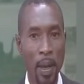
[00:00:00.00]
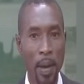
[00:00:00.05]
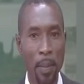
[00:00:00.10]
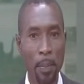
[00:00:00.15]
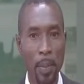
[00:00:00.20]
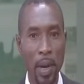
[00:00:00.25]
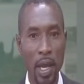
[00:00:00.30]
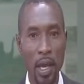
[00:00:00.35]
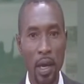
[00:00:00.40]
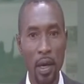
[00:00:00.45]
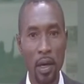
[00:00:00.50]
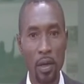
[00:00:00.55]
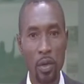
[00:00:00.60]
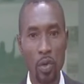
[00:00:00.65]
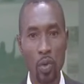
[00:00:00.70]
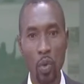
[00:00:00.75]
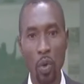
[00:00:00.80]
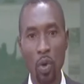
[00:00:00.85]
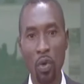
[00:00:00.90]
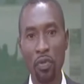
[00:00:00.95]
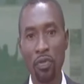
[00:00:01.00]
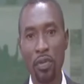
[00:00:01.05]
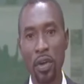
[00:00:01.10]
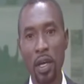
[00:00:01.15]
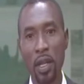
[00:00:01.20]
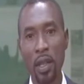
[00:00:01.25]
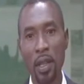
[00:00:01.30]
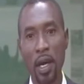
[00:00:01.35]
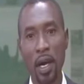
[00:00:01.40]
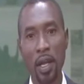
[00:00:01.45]
بيانا
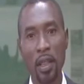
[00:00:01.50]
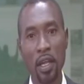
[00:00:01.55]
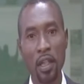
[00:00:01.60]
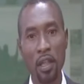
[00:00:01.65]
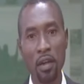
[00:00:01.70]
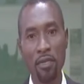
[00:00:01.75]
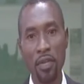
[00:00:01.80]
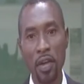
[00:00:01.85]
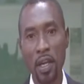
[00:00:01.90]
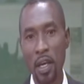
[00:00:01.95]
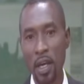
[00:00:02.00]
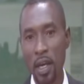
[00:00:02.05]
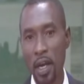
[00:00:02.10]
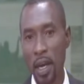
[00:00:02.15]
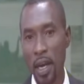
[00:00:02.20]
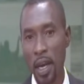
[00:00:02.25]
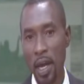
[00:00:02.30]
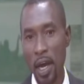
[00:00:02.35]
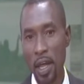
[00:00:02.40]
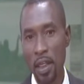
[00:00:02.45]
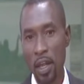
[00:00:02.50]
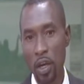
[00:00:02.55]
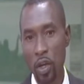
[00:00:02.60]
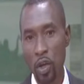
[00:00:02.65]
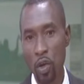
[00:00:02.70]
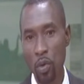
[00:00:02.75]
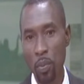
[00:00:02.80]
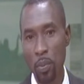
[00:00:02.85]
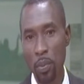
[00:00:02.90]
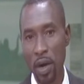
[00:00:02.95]
صحفيا تحدث فيه أن هذا
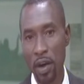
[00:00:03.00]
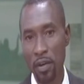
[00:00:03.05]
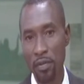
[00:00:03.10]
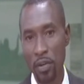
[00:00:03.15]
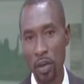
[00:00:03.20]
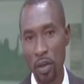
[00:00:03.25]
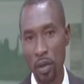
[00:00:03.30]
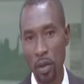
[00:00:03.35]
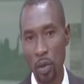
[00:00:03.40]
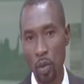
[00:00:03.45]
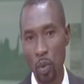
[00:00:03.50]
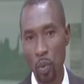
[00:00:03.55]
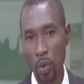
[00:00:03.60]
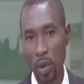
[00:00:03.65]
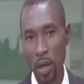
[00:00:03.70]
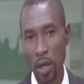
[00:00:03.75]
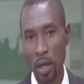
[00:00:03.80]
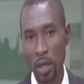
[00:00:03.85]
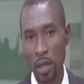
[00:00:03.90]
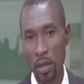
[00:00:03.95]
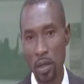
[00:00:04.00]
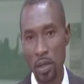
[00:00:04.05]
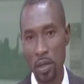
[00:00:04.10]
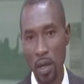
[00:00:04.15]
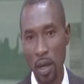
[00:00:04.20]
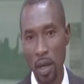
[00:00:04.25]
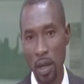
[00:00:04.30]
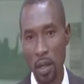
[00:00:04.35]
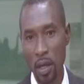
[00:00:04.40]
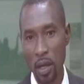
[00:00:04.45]
اليوم في تطوير
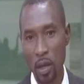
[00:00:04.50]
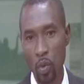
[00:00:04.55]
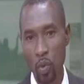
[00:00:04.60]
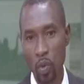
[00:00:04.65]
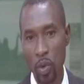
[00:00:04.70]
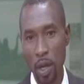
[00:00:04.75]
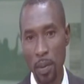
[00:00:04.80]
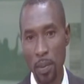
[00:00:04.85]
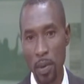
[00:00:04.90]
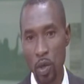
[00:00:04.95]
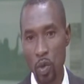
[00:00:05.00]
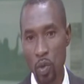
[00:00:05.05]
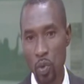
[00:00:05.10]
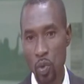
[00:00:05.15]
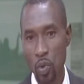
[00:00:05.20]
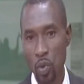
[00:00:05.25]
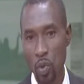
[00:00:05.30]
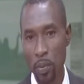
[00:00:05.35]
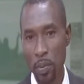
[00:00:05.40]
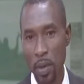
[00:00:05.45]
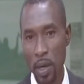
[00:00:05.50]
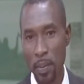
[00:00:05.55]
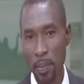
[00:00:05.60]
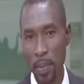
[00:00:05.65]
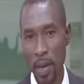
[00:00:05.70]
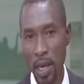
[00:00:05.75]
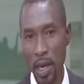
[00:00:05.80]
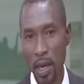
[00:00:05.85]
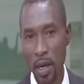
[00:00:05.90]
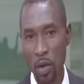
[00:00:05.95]
الاتصالات نتابع جزء من
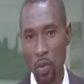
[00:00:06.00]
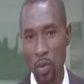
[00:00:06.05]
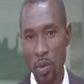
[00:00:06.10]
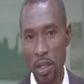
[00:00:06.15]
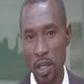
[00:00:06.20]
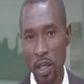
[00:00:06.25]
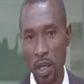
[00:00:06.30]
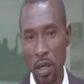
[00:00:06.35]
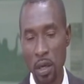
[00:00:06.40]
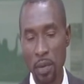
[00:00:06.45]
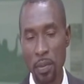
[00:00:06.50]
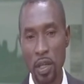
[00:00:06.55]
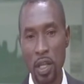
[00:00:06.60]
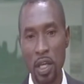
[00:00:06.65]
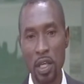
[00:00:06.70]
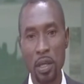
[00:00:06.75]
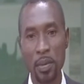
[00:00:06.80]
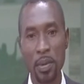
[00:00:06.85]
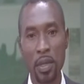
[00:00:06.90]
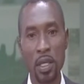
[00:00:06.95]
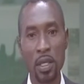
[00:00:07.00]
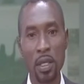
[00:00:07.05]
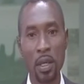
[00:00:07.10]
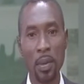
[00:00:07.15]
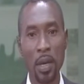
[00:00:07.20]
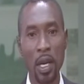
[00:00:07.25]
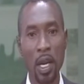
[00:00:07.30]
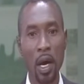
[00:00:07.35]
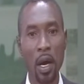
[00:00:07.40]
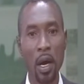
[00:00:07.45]
بيان الوزير بترجمة
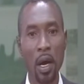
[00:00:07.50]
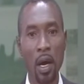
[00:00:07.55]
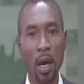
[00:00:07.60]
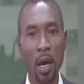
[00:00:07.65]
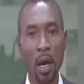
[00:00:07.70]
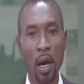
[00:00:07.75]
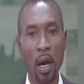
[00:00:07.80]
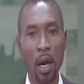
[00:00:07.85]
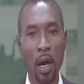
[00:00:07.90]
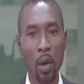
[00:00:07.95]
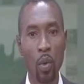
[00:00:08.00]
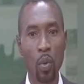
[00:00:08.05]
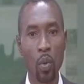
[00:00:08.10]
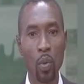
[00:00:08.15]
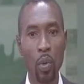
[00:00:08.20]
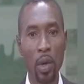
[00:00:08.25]
الزميلة هارون